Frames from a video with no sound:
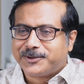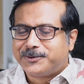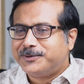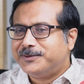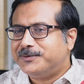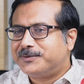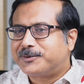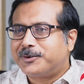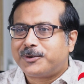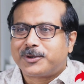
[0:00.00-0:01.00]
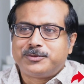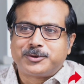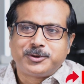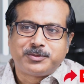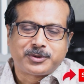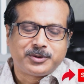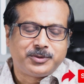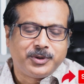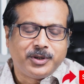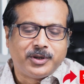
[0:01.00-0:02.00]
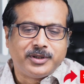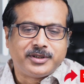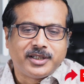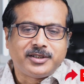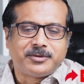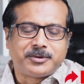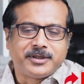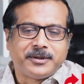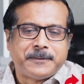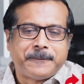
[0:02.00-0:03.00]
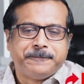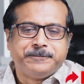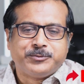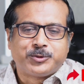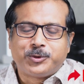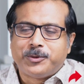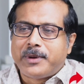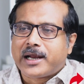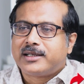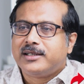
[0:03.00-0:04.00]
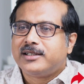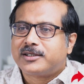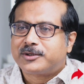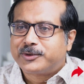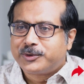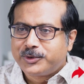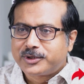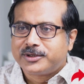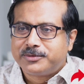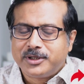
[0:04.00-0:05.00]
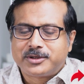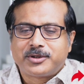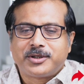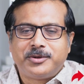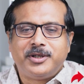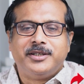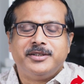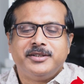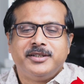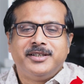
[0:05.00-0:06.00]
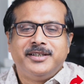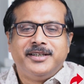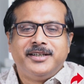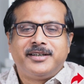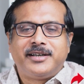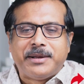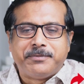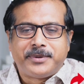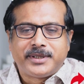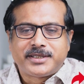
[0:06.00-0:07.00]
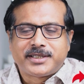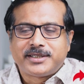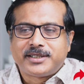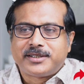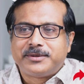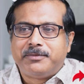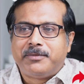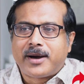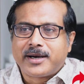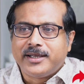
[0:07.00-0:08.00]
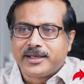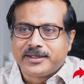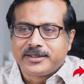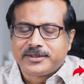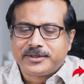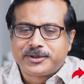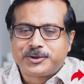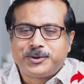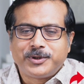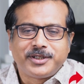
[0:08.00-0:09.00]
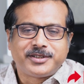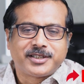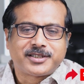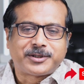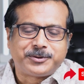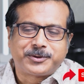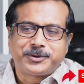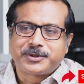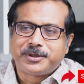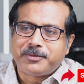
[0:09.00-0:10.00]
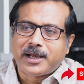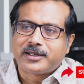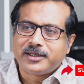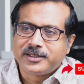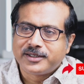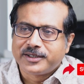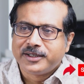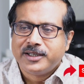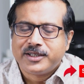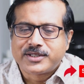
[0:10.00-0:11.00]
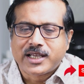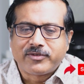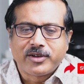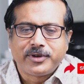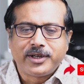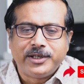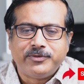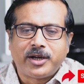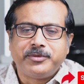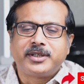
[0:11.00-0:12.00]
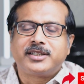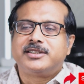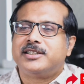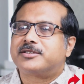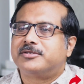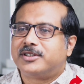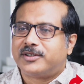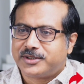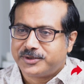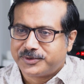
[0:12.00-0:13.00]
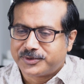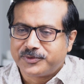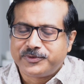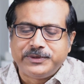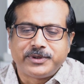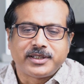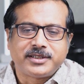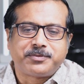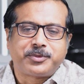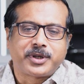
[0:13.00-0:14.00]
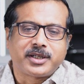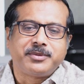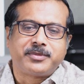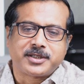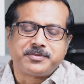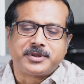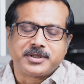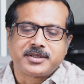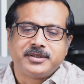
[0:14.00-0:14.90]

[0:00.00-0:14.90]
যখন কোনো রকম ওষুধপত্র তৈরি হয়নি সেই সময় কোনো ব্যাকটেরিয়ার গ্রোথ ভেতরে হলে টেম্পারেচার বাড়িয়ে শরীর চেষ্টা করতো সেই ব্যাকটেরিয়ার সার্ভাইভাল এনভায়রনমেন্টকে চেঞ্জ করে দেওয়ার জন্য তো ফিভার ইজ এ প্রোটেক্টিভ রেসপন্স